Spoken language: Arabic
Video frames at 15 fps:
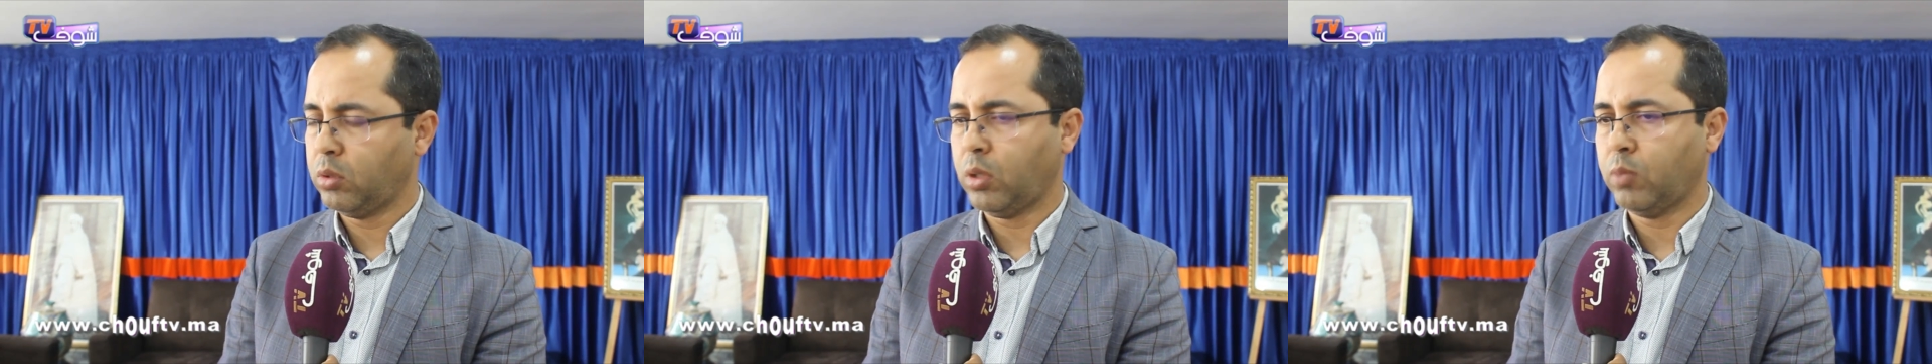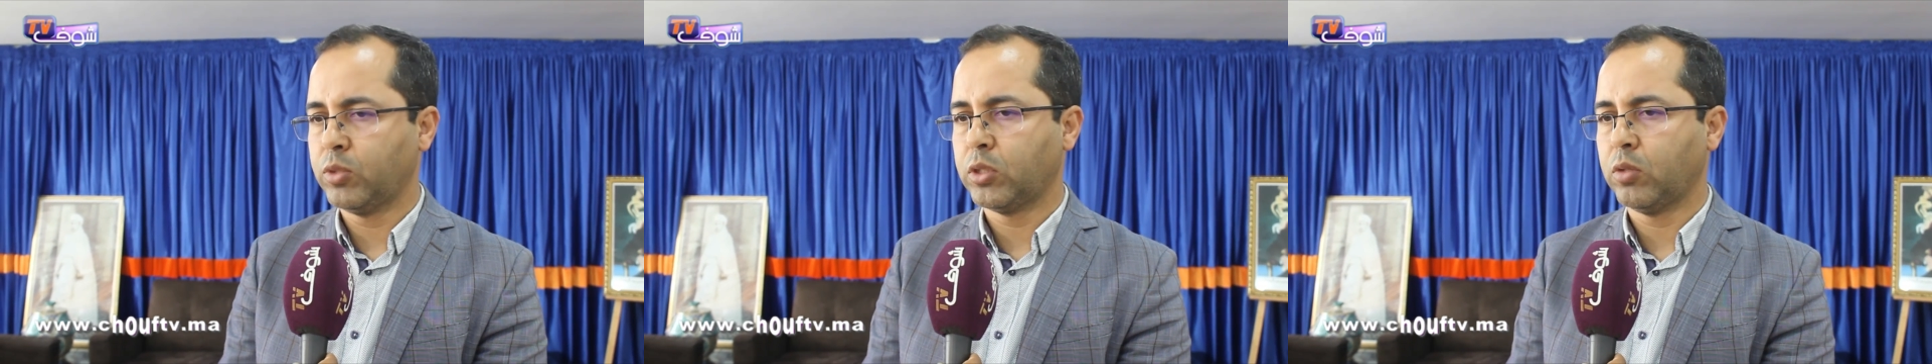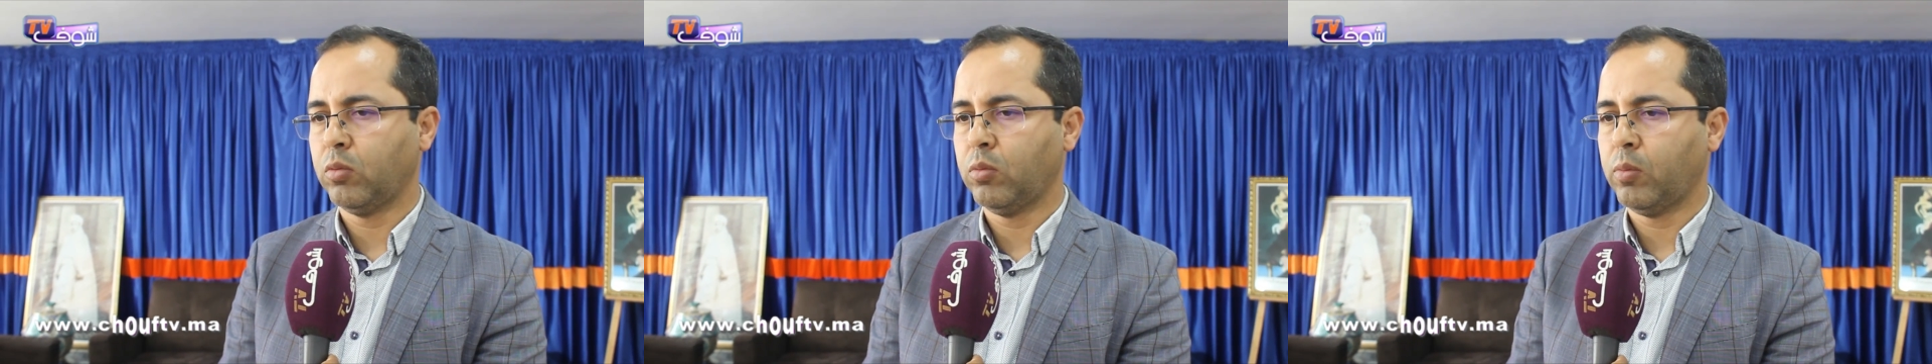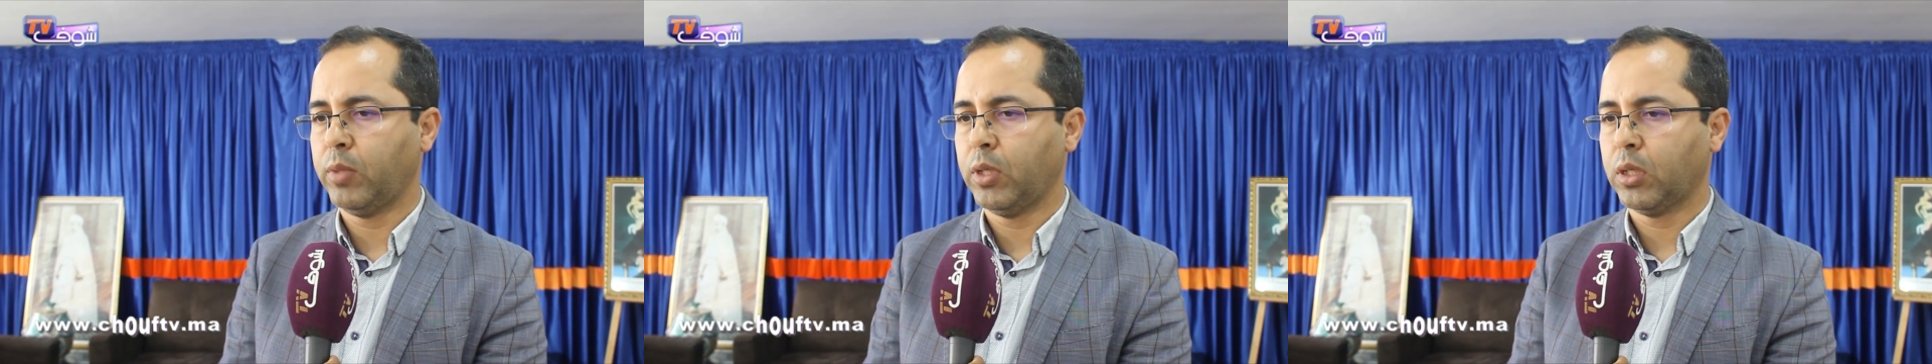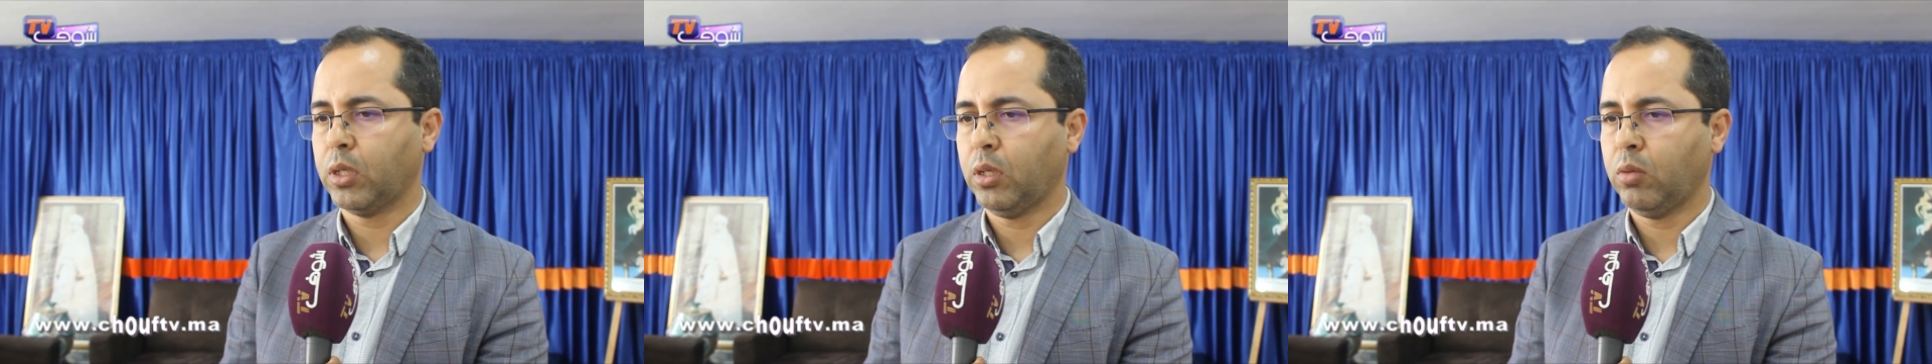على مستوى
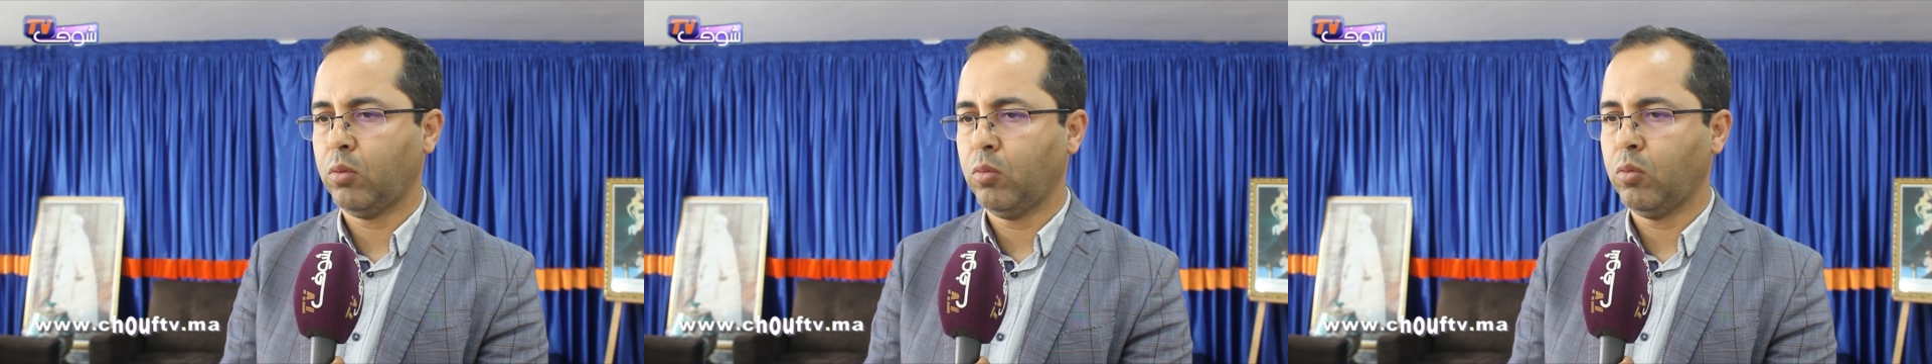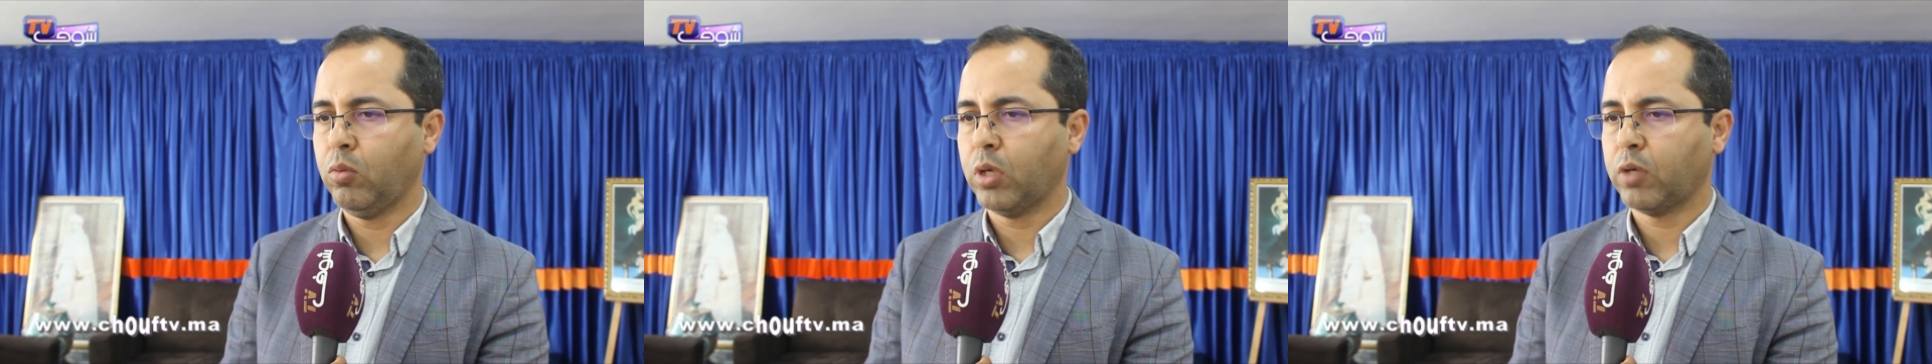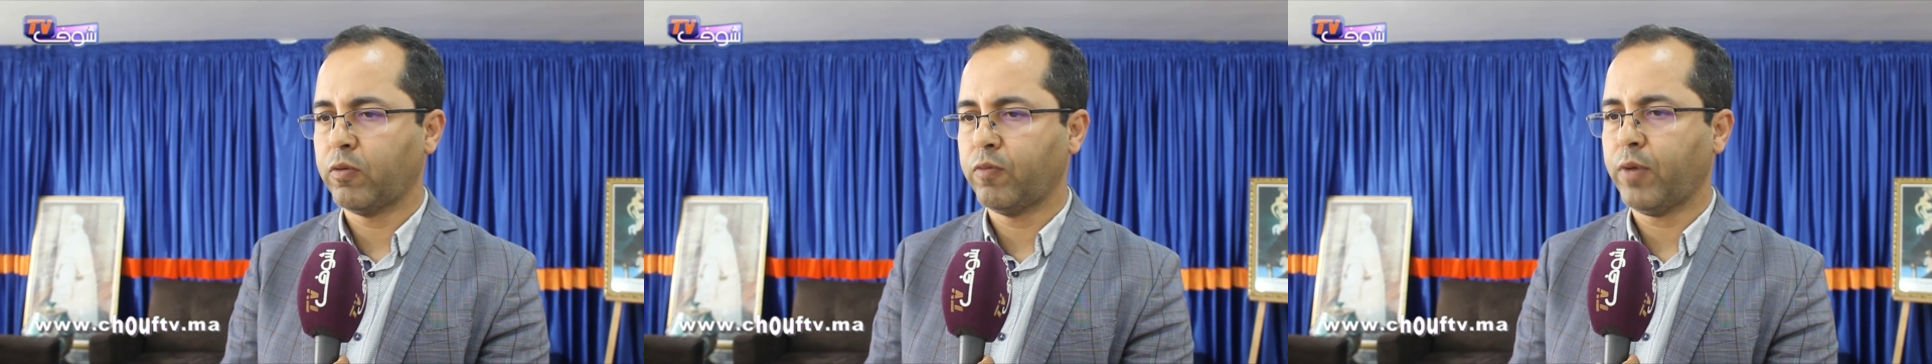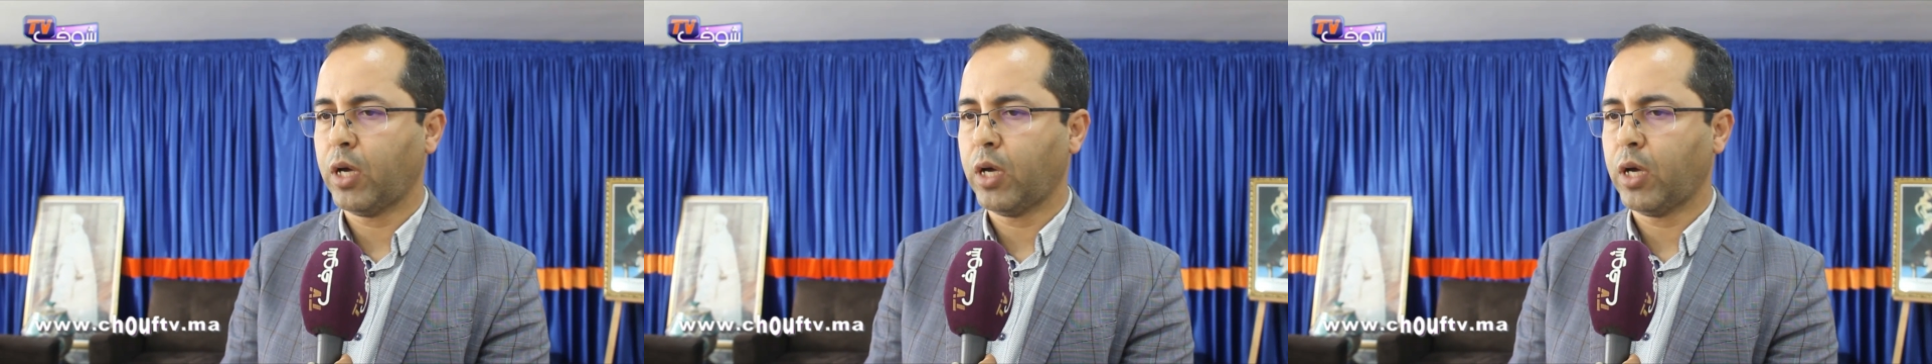المملكه ويكفي